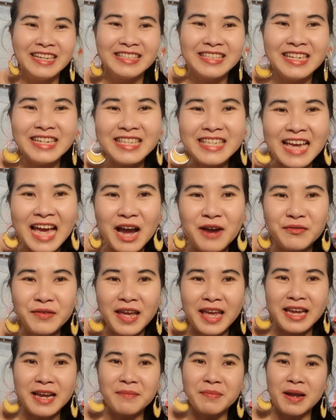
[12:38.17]
xin chào và
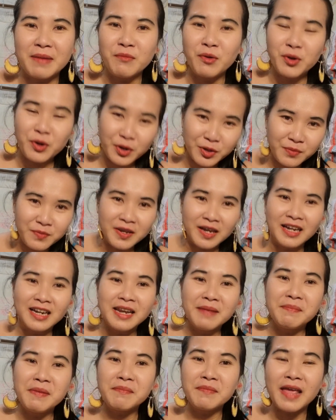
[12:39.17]
hẹn gặp lại mọi người trong những clip
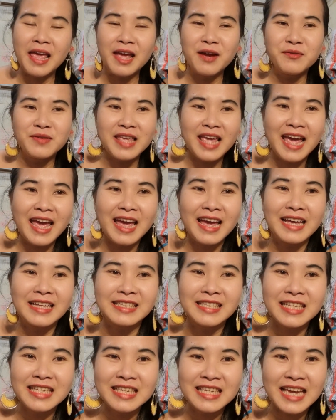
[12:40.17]
tiếp theo nha
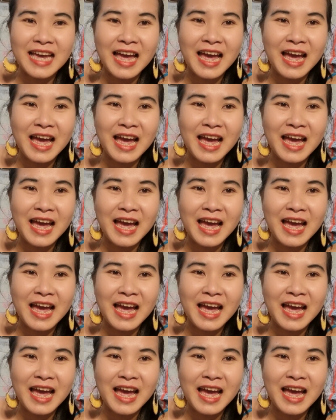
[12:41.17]
xin chào